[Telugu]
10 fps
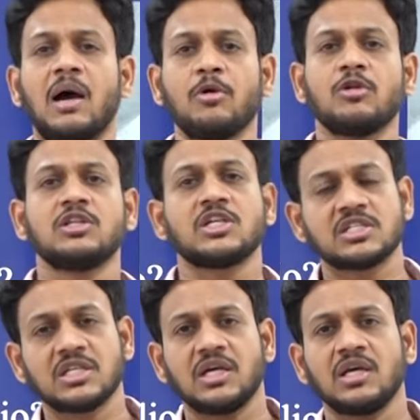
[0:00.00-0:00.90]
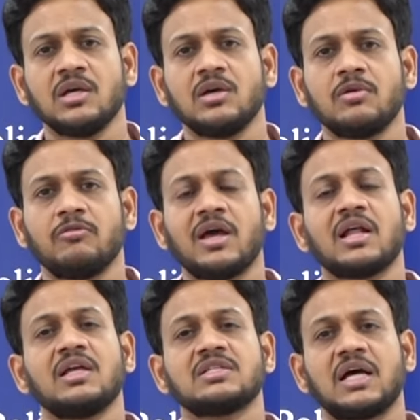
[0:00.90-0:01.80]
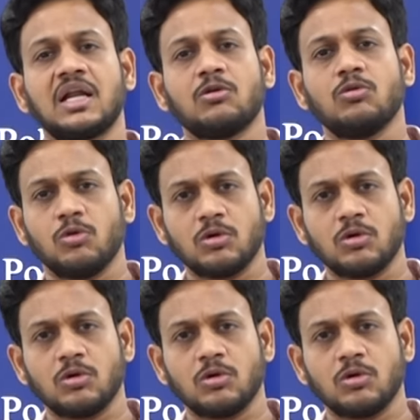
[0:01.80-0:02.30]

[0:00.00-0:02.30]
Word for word: అభివృద్ధి చేసి వేరే దేశాలకు